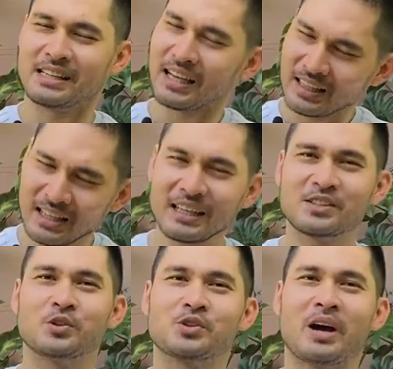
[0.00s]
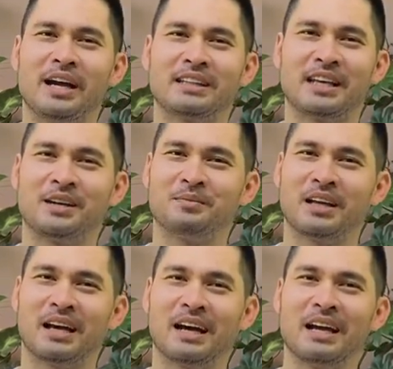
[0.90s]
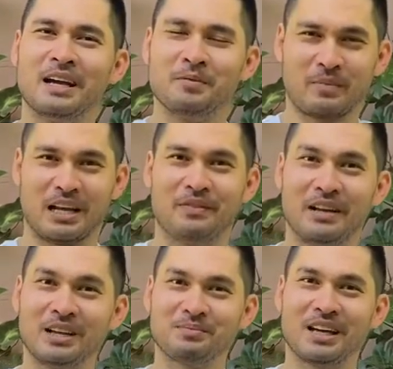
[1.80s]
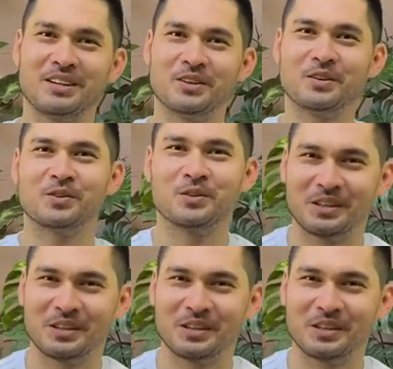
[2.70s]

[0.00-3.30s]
I think it's also high time na mag-level up tayo